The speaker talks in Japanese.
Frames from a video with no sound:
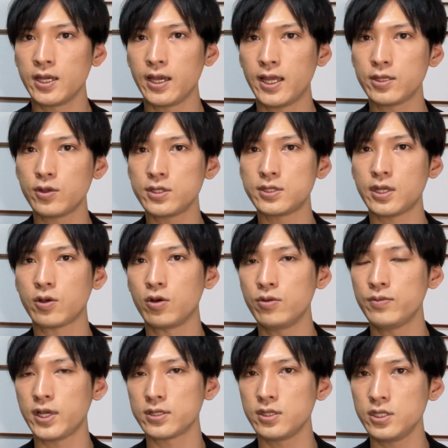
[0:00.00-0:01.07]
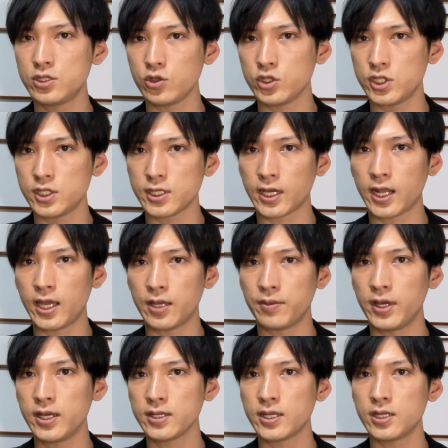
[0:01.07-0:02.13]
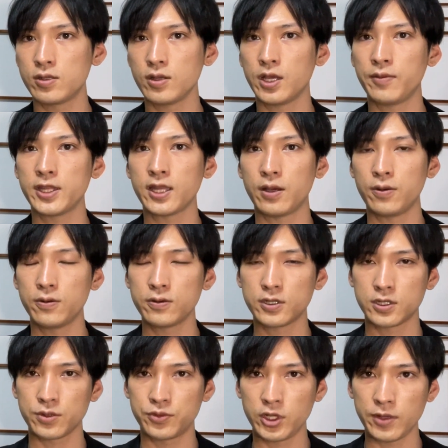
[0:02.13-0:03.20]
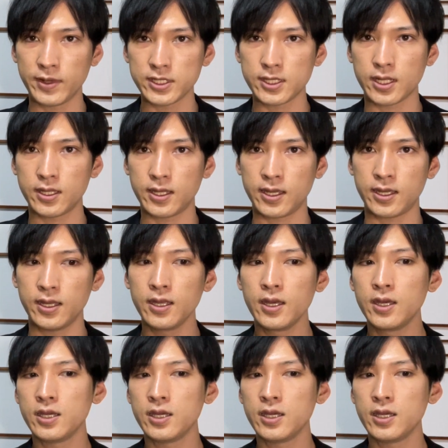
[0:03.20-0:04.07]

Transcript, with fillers: あとですね、今晩にじゅういちじからマーケットがまた大きくブレましたんで、